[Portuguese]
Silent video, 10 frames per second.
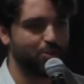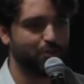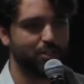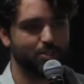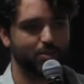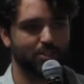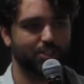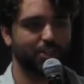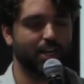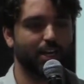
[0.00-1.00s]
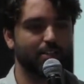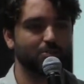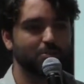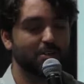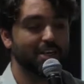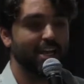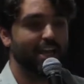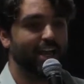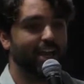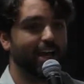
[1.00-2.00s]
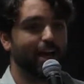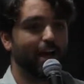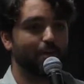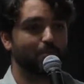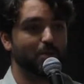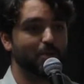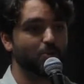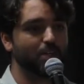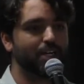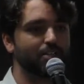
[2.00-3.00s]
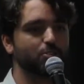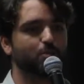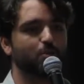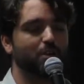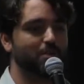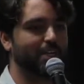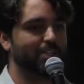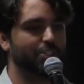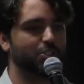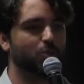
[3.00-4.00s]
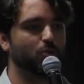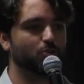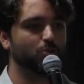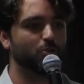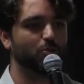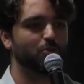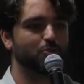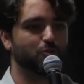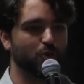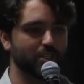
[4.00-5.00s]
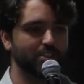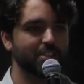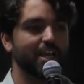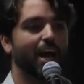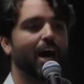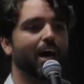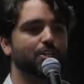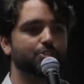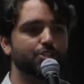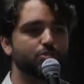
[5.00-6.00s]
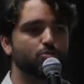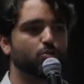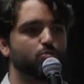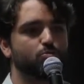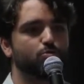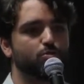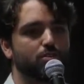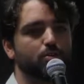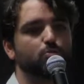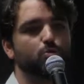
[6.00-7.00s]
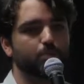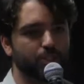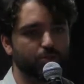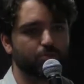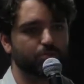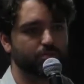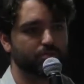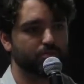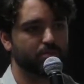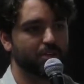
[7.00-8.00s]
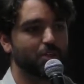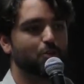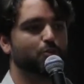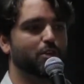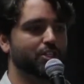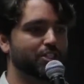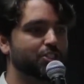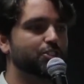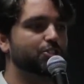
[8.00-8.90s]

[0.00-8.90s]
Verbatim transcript: de fazer o exagerado, é, o primeiro grande problema que a gente encontrou foi a desconstrução do mito. Foi a gente